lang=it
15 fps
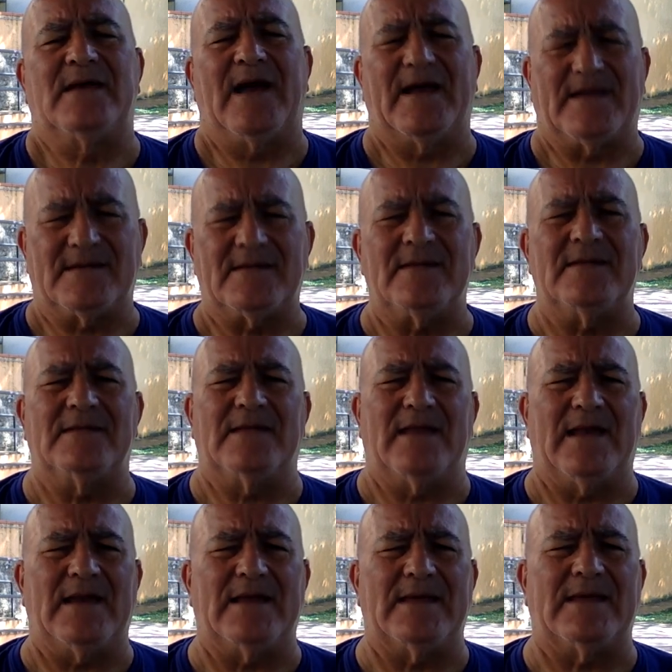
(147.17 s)
aretini
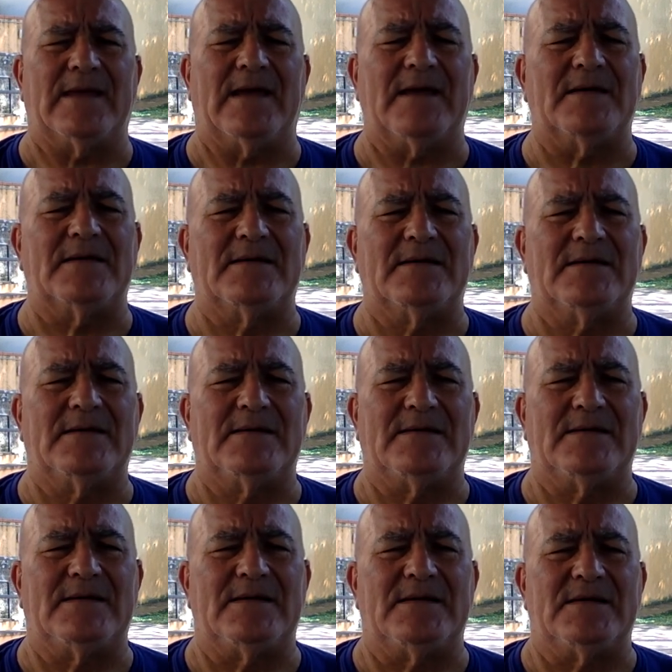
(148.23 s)
della Lega,
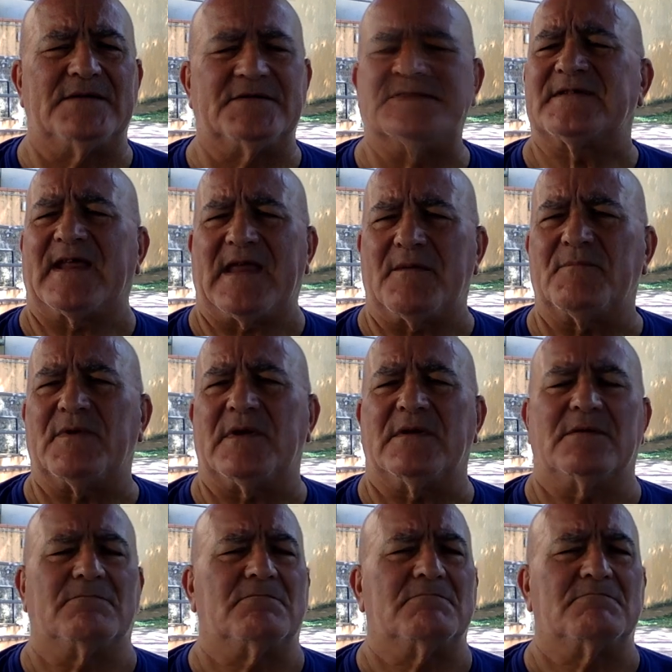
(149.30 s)
ci
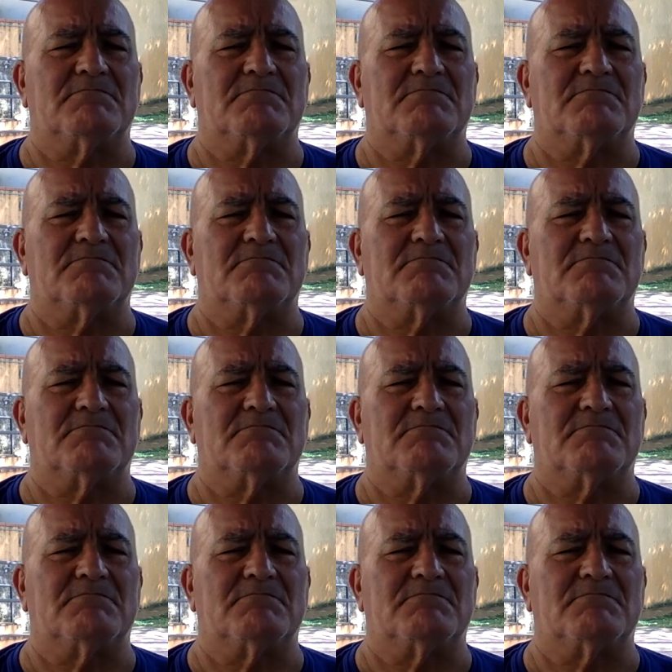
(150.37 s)
sarebbe